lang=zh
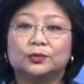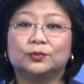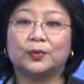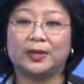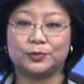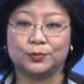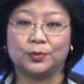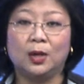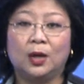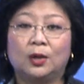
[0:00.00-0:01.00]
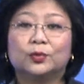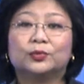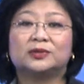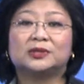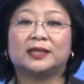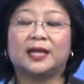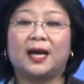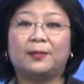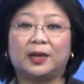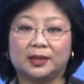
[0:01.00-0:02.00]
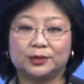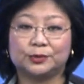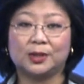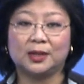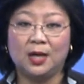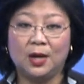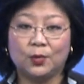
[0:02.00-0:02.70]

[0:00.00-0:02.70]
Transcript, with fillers: 度关注。路透社的报道说，